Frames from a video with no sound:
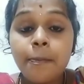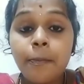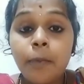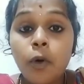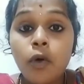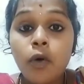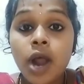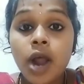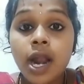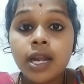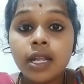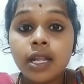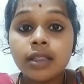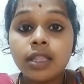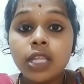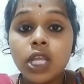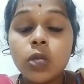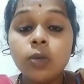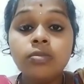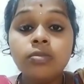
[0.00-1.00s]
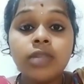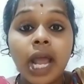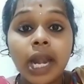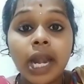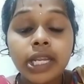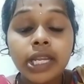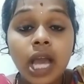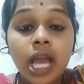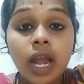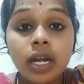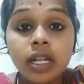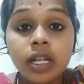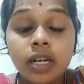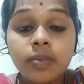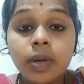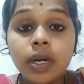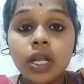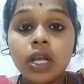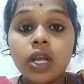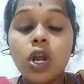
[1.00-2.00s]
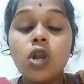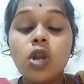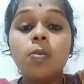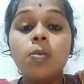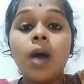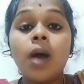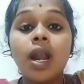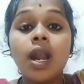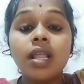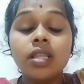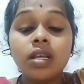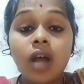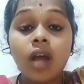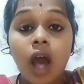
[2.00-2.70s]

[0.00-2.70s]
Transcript: போராட்டத்திலும் தனியார் நிறுவனங்களும் அல்லது